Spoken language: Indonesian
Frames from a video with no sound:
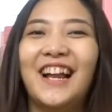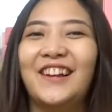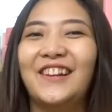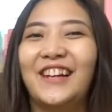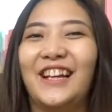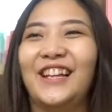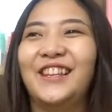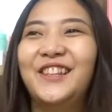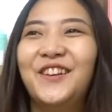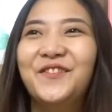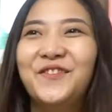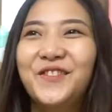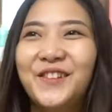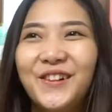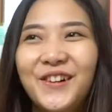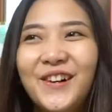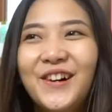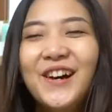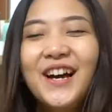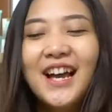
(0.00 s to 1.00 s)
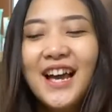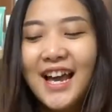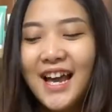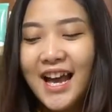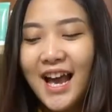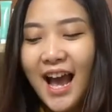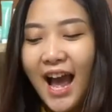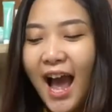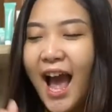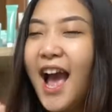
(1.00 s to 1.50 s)
Kalau ketemu
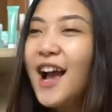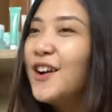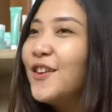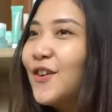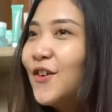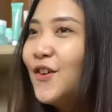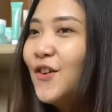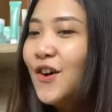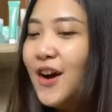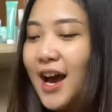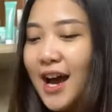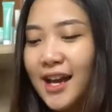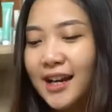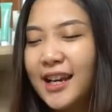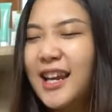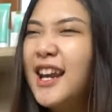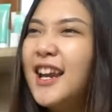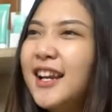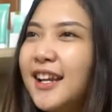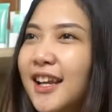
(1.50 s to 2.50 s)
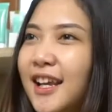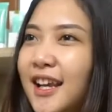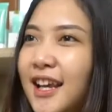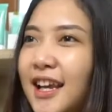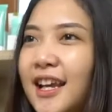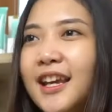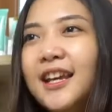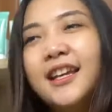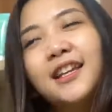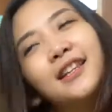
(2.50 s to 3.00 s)
aku hari
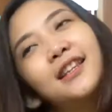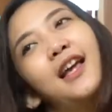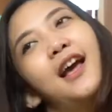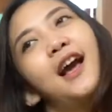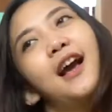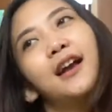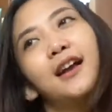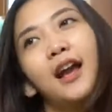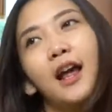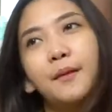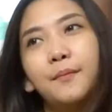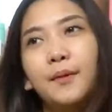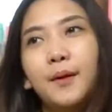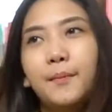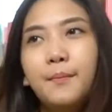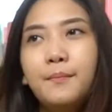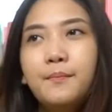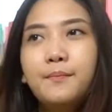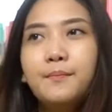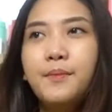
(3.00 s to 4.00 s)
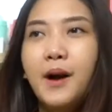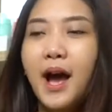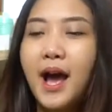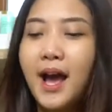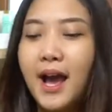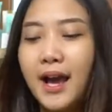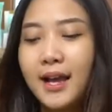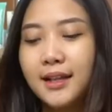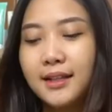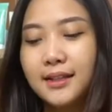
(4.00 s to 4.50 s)
ini kita akan
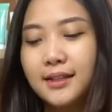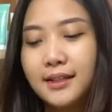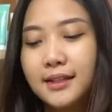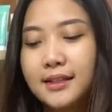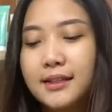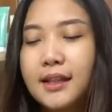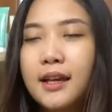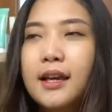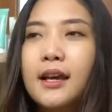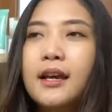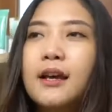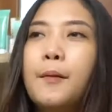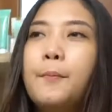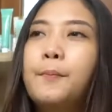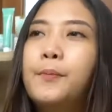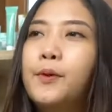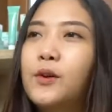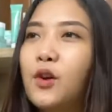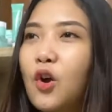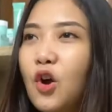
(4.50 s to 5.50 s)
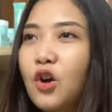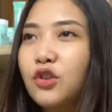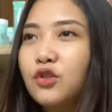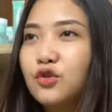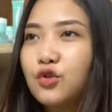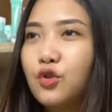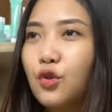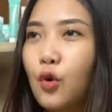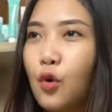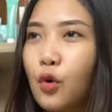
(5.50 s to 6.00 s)
membahas
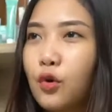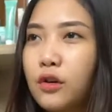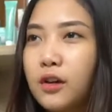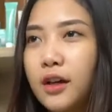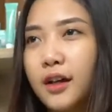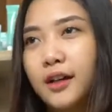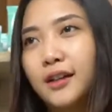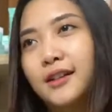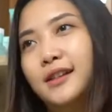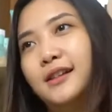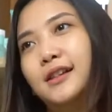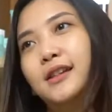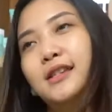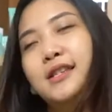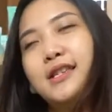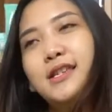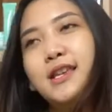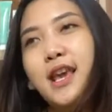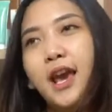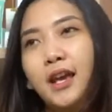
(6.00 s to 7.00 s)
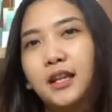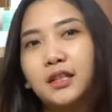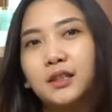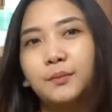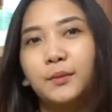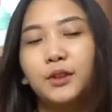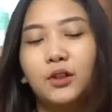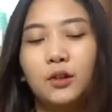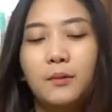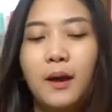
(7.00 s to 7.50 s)
produk. Yes,
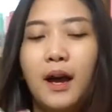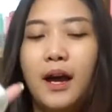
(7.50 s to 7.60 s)
betul